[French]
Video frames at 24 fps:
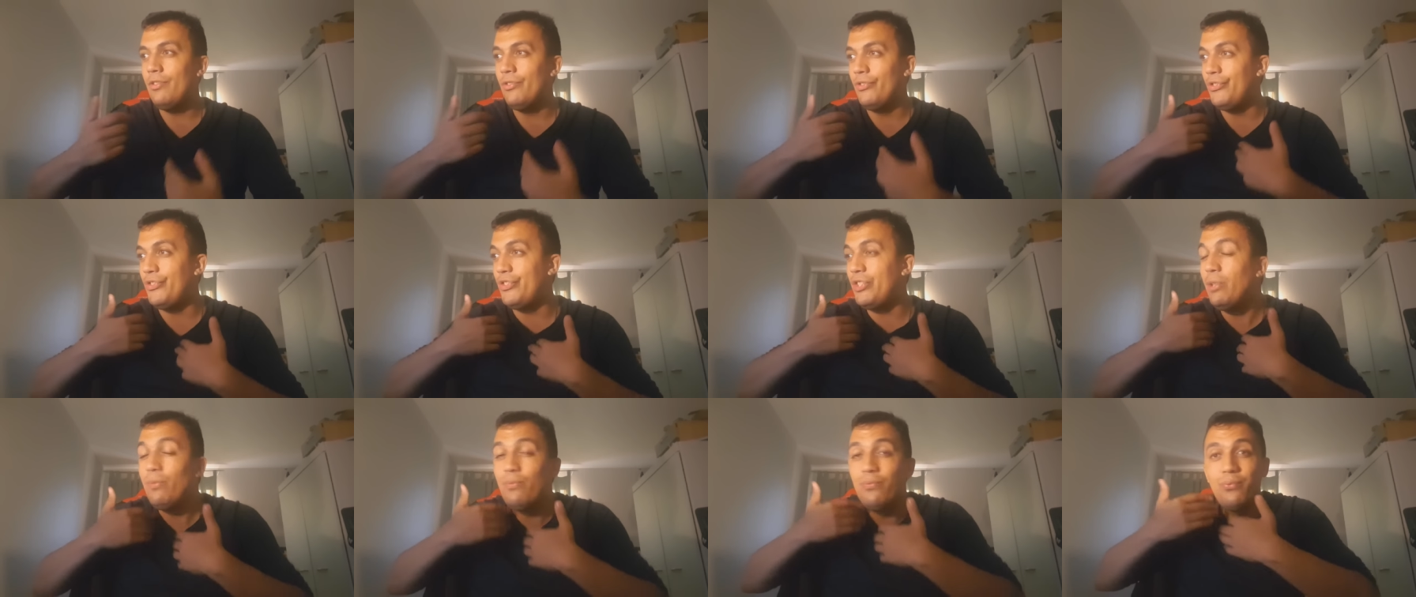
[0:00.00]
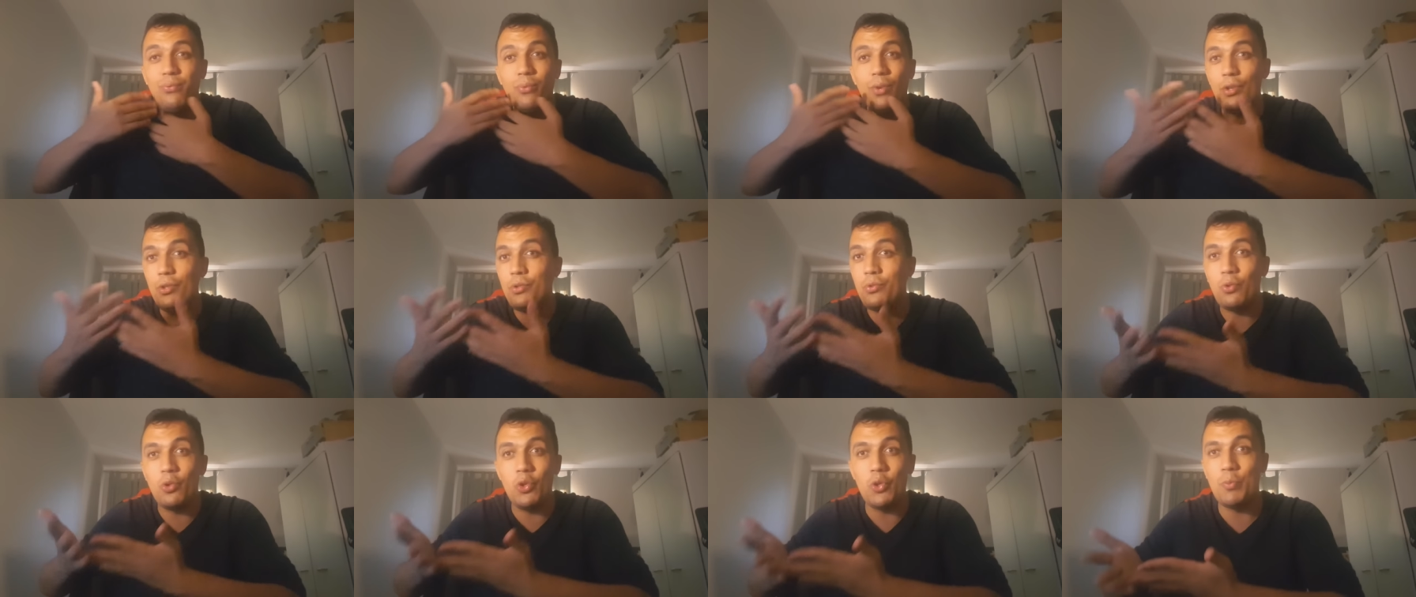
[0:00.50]
10 euh,
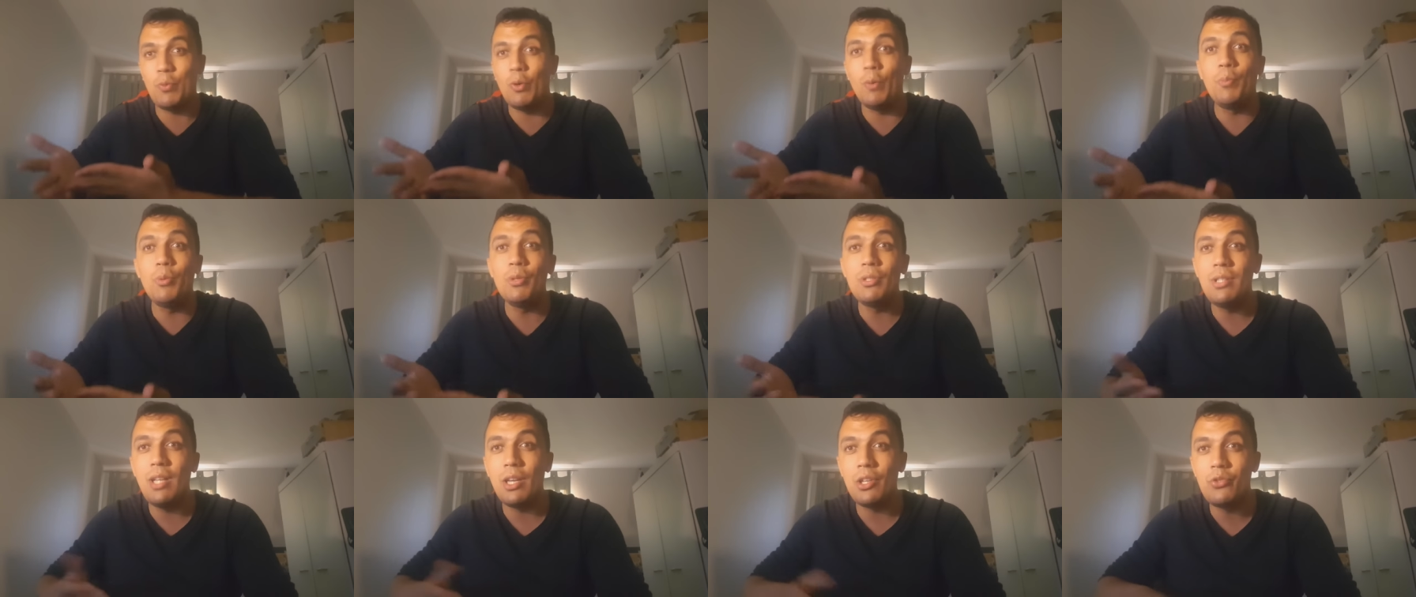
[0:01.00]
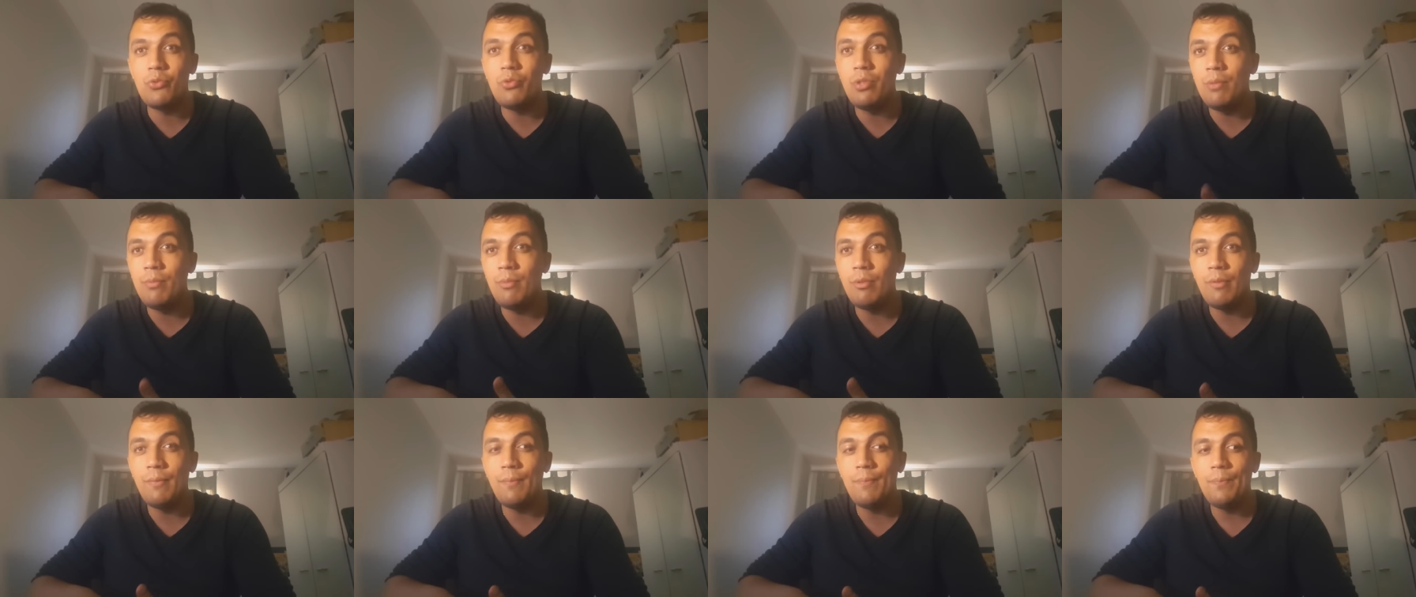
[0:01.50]
fois ce que je propose là
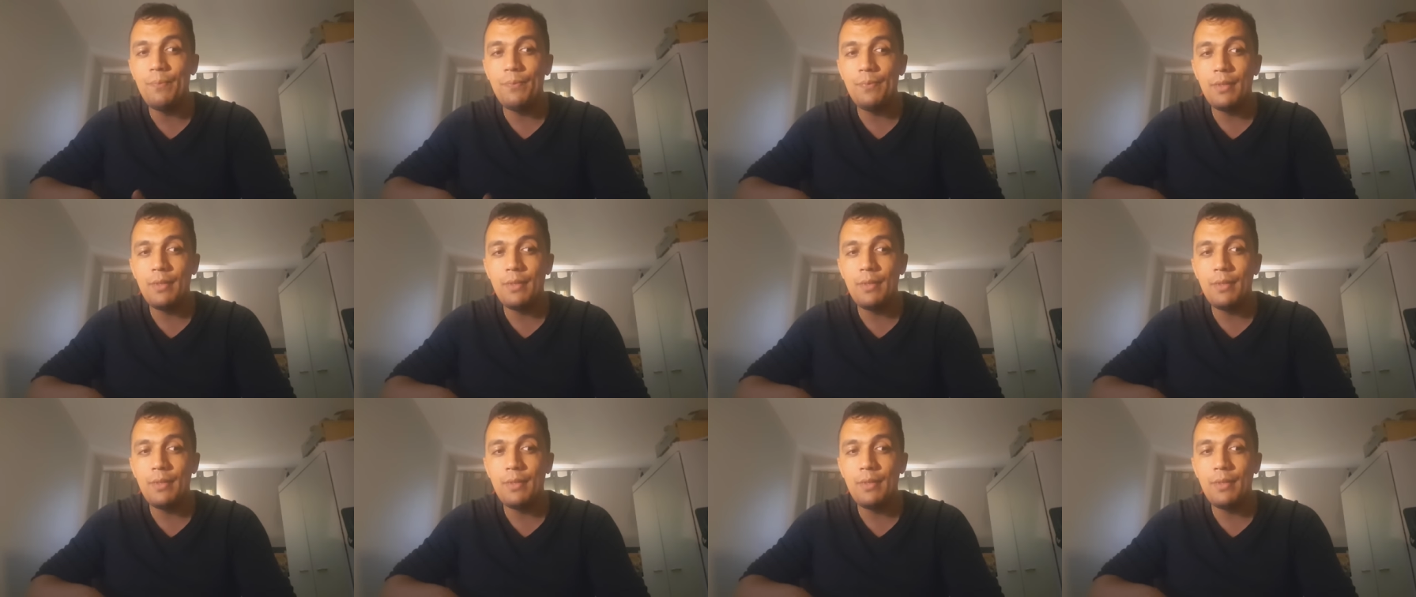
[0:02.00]
actuellement.